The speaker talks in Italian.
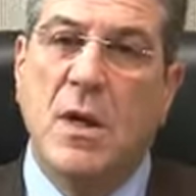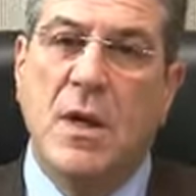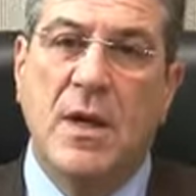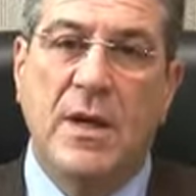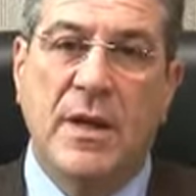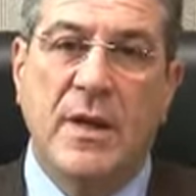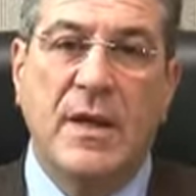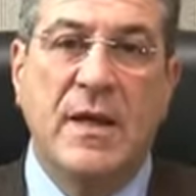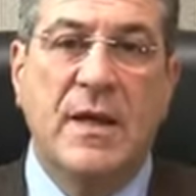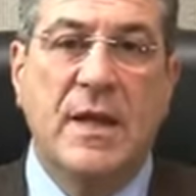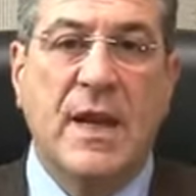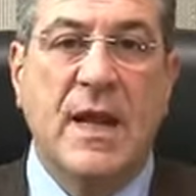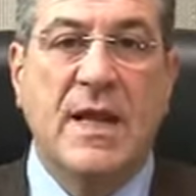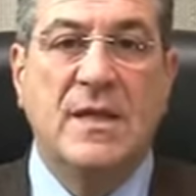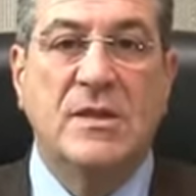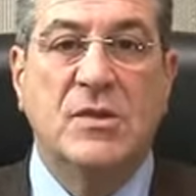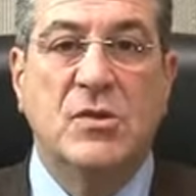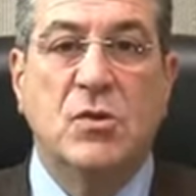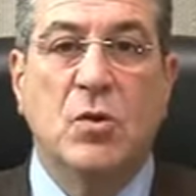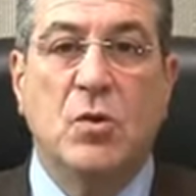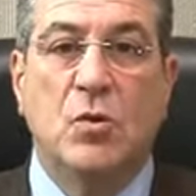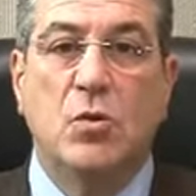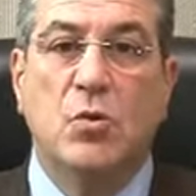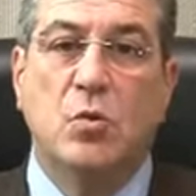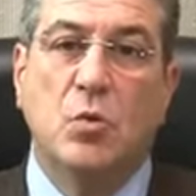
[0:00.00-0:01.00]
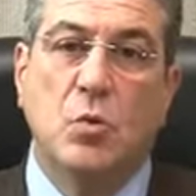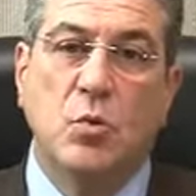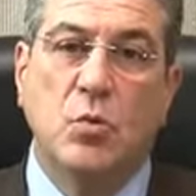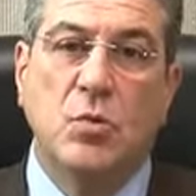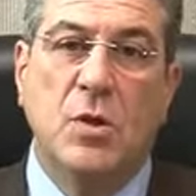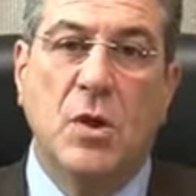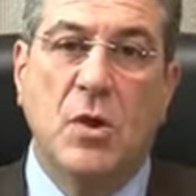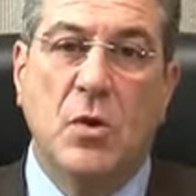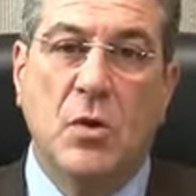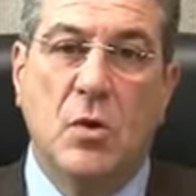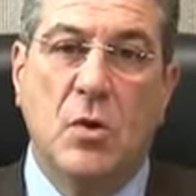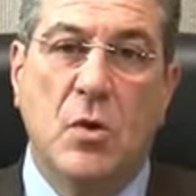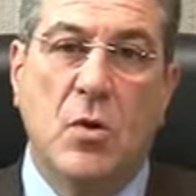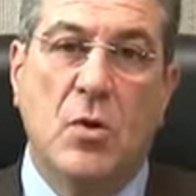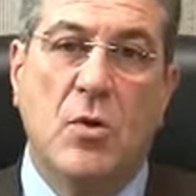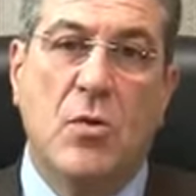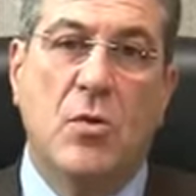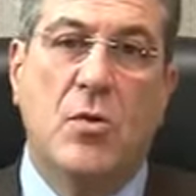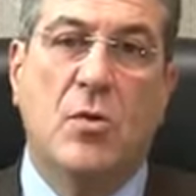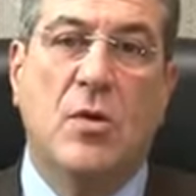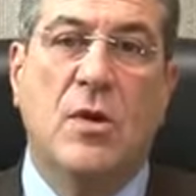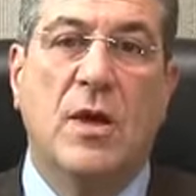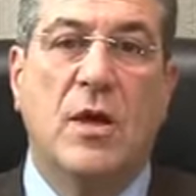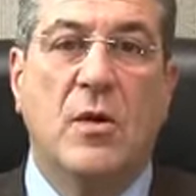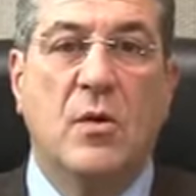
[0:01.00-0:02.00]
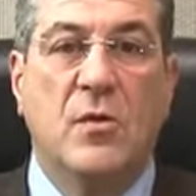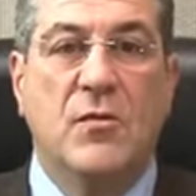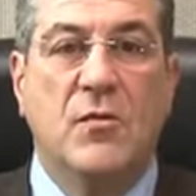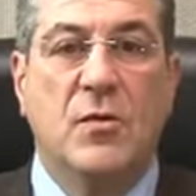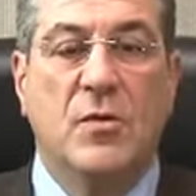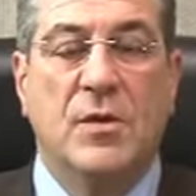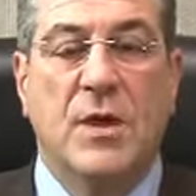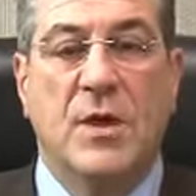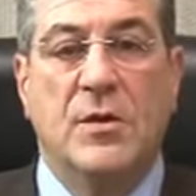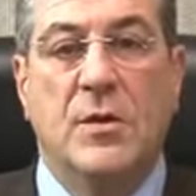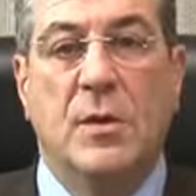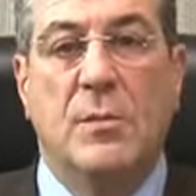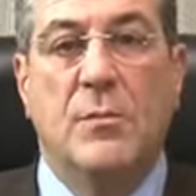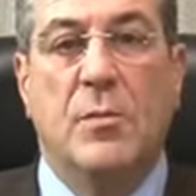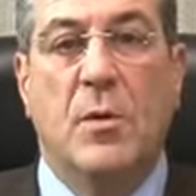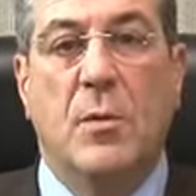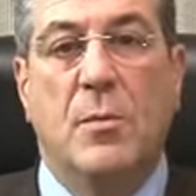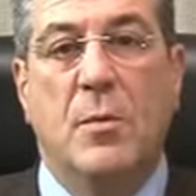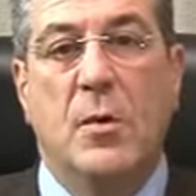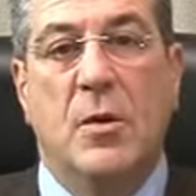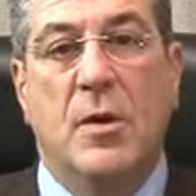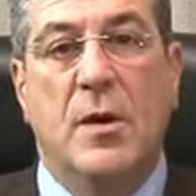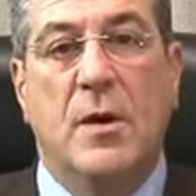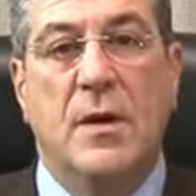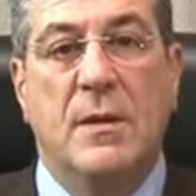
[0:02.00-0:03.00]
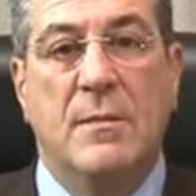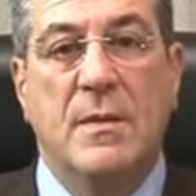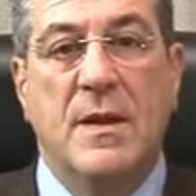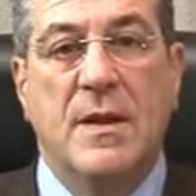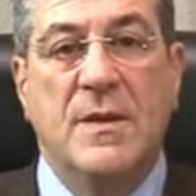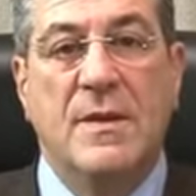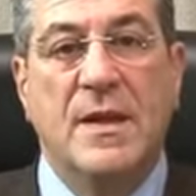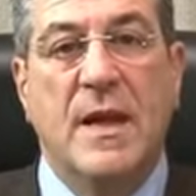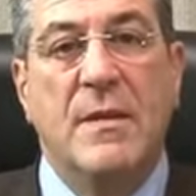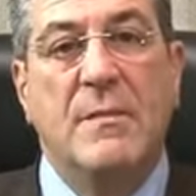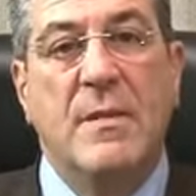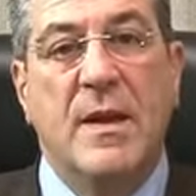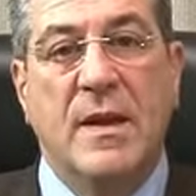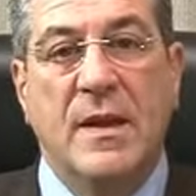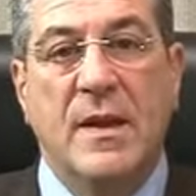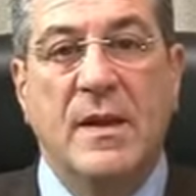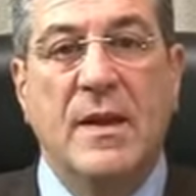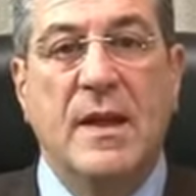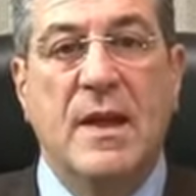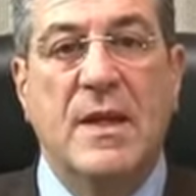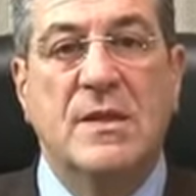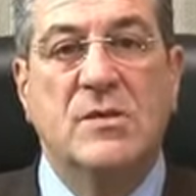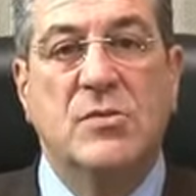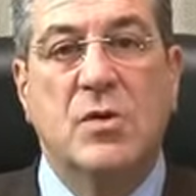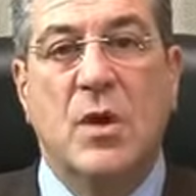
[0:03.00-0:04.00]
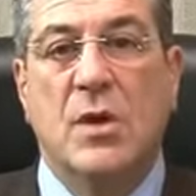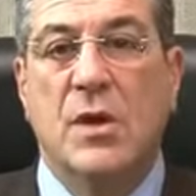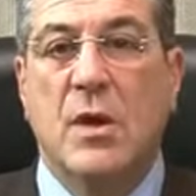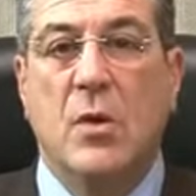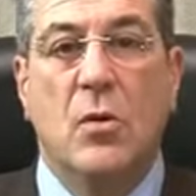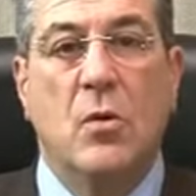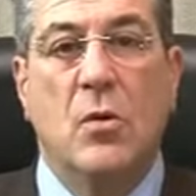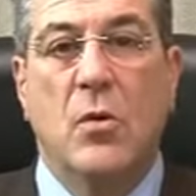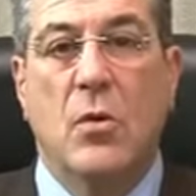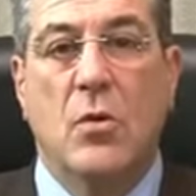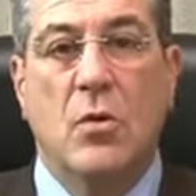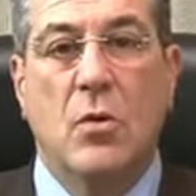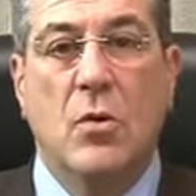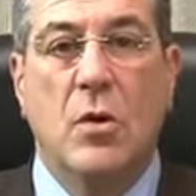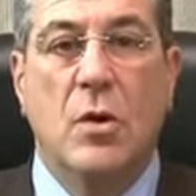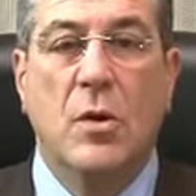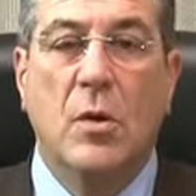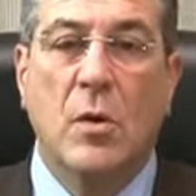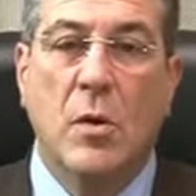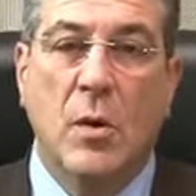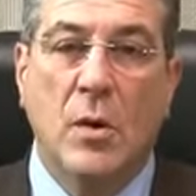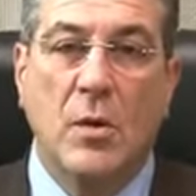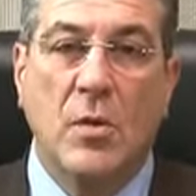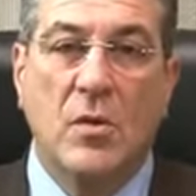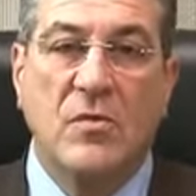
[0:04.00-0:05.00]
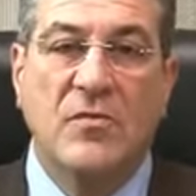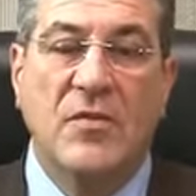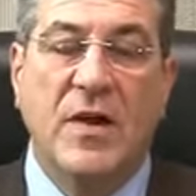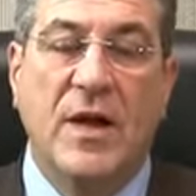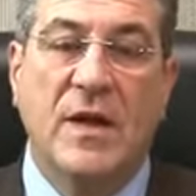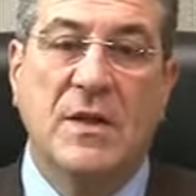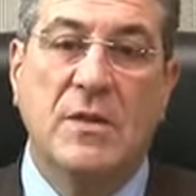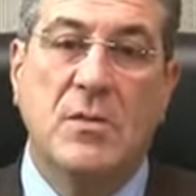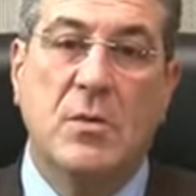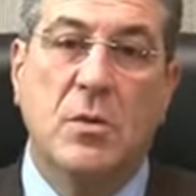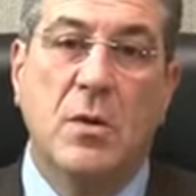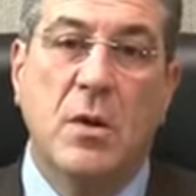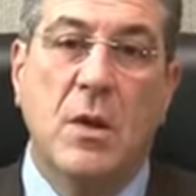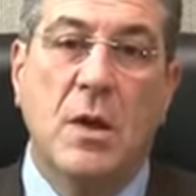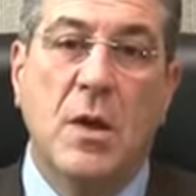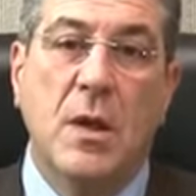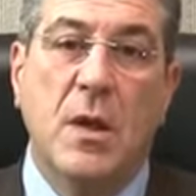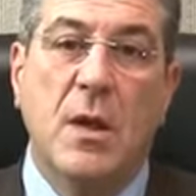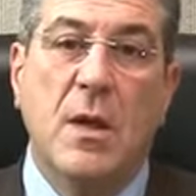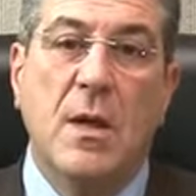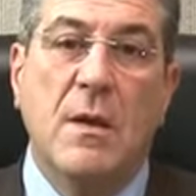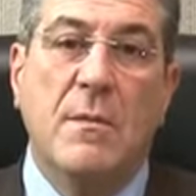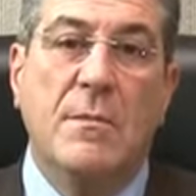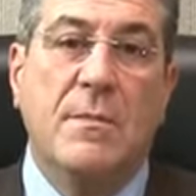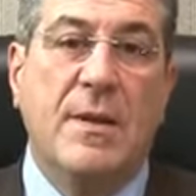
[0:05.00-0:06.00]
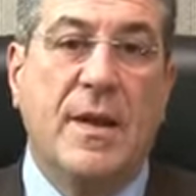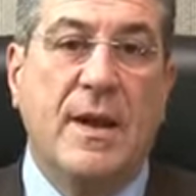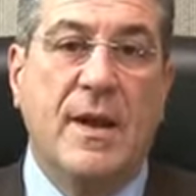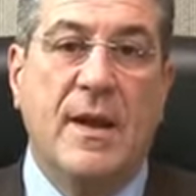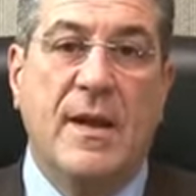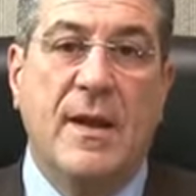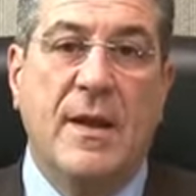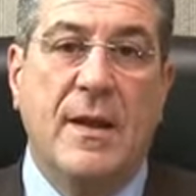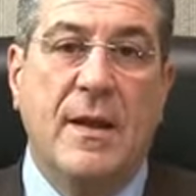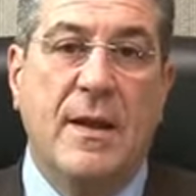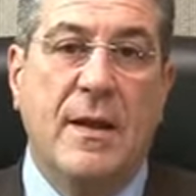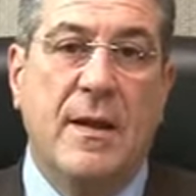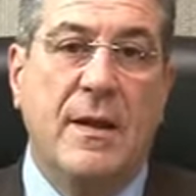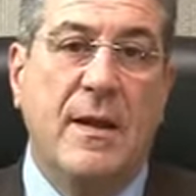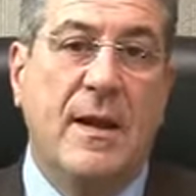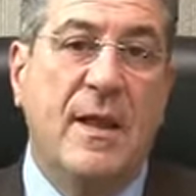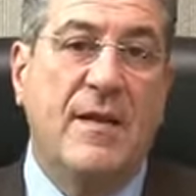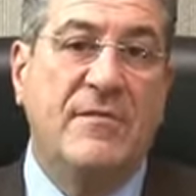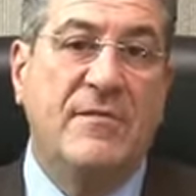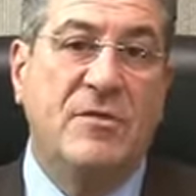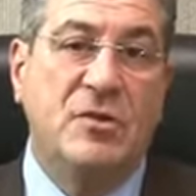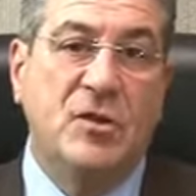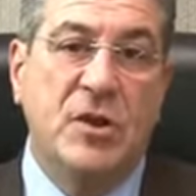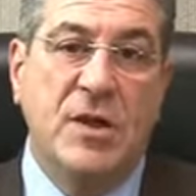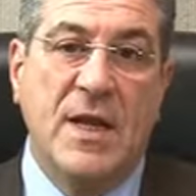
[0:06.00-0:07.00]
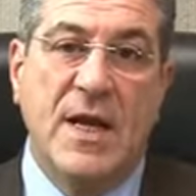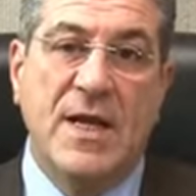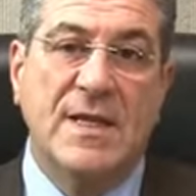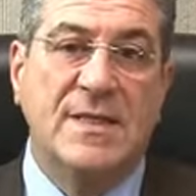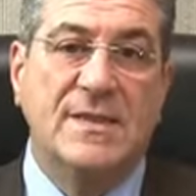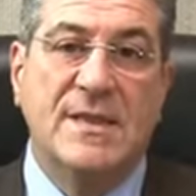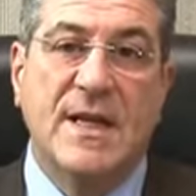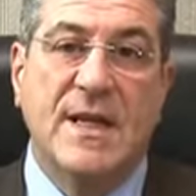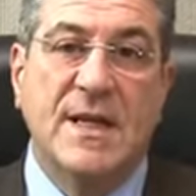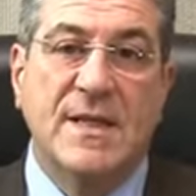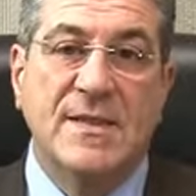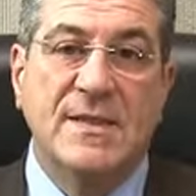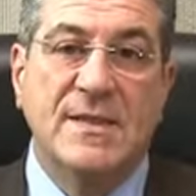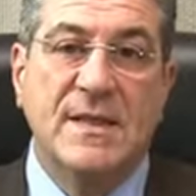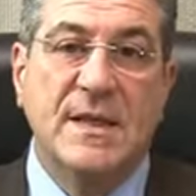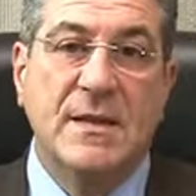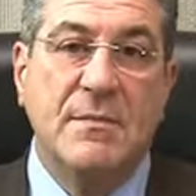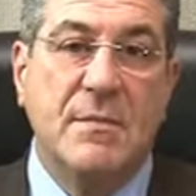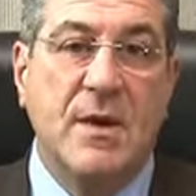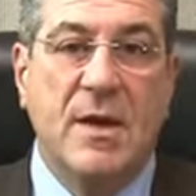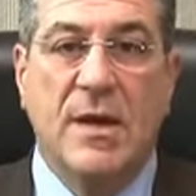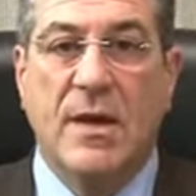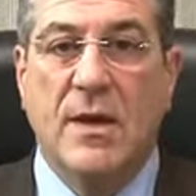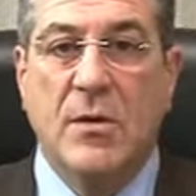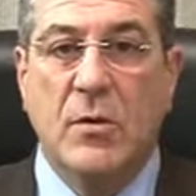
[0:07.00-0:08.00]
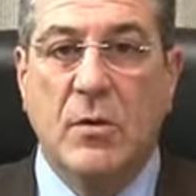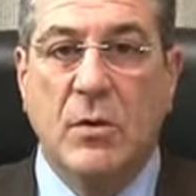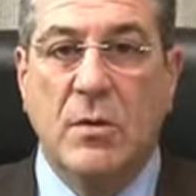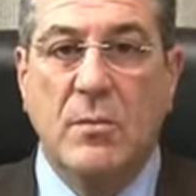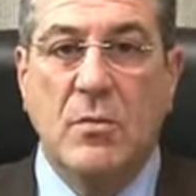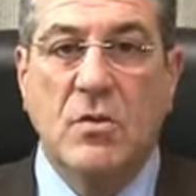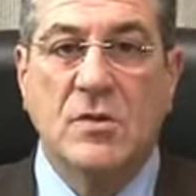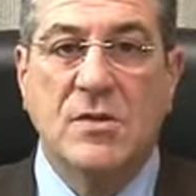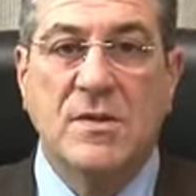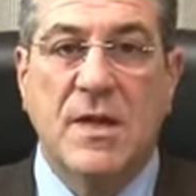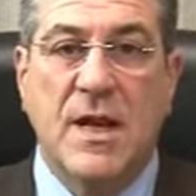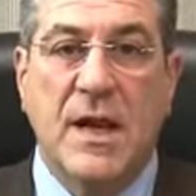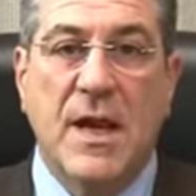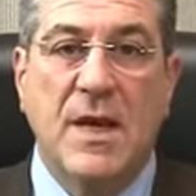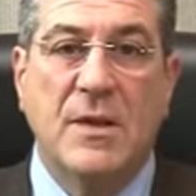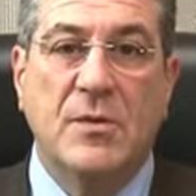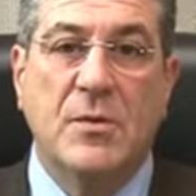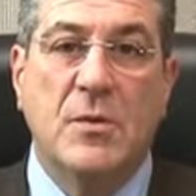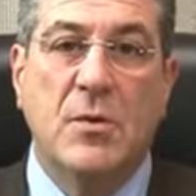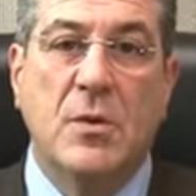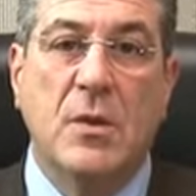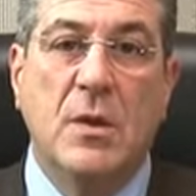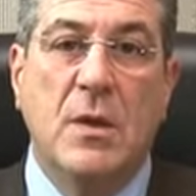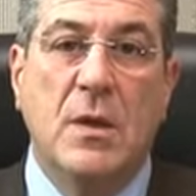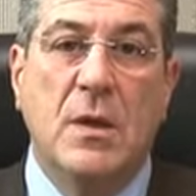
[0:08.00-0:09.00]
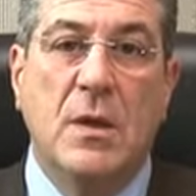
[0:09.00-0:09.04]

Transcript: ringrazio tutti coloro che hanno votato il Popolo della Libertà, ma ringrazio anche coloro che non lo hanno fatto per la, la vicinanza e la stima che hanno dimostrato